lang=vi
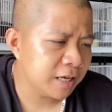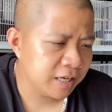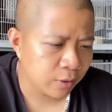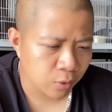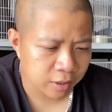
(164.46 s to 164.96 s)

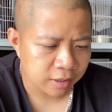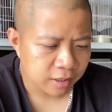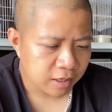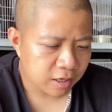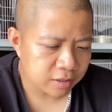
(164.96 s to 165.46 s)
nhiều luôn
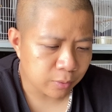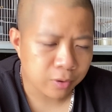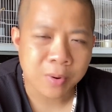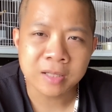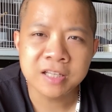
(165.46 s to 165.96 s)
trong
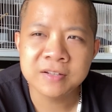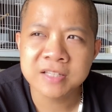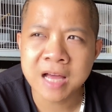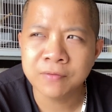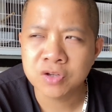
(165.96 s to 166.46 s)
cái quá trình thời
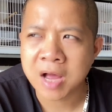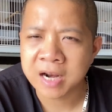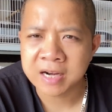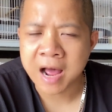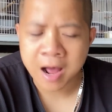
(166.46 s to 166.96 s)
gian vừa ra
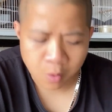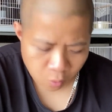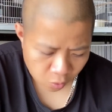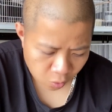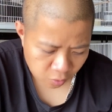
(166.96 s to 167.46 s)
đã
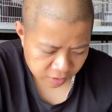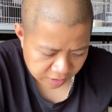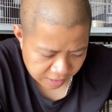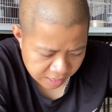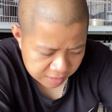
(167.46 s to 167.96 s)
ủng hộ
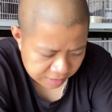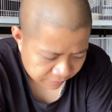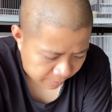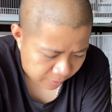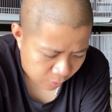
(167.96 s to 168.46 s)
cái sản
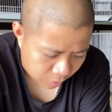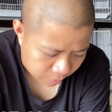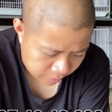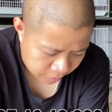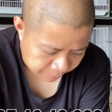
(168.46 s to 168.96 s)
phẩm bên Hoạt Họa
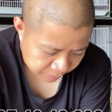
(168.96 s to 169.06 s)
Mi.